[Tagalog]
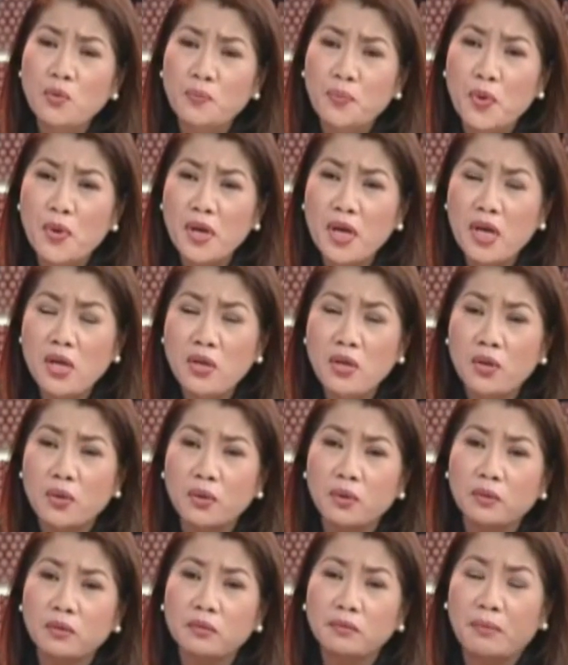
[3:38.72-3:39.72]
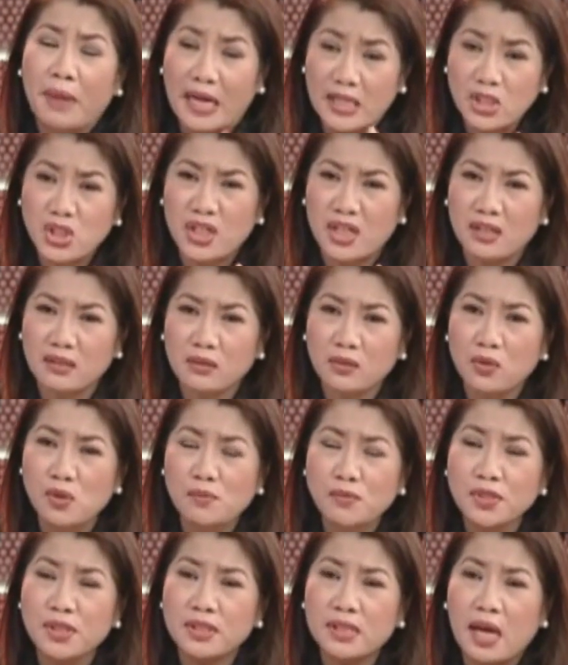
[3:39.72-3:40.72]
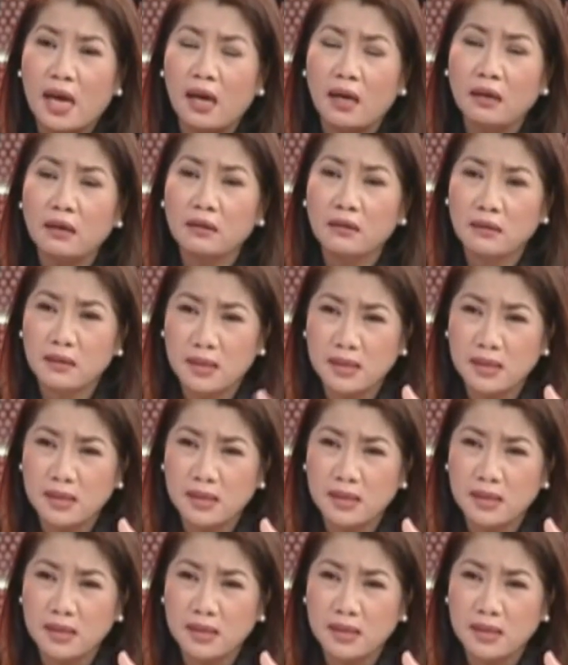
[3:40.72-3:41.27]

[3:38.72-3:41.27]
yun pong inyong budget. Kumusta?